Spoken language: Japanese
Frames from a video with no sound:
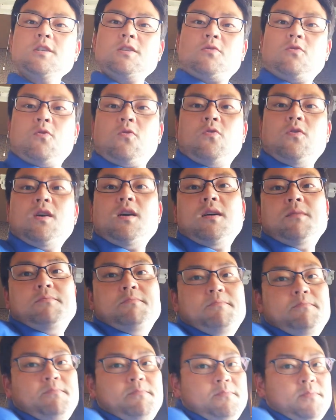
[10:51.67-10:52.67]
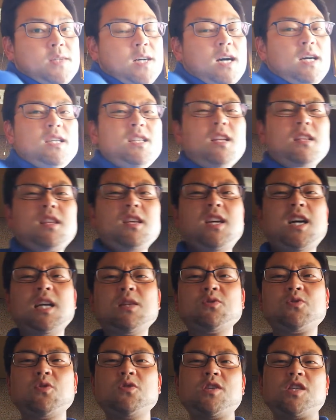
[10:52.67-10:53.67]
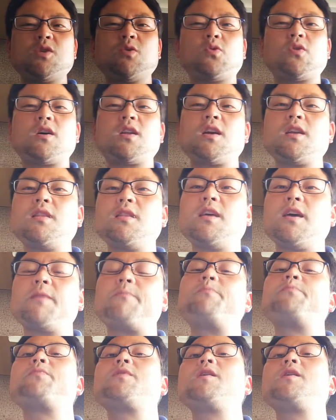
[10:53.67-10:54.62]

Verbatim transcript: ここは、秋田って意外とそういう仕事がないんで、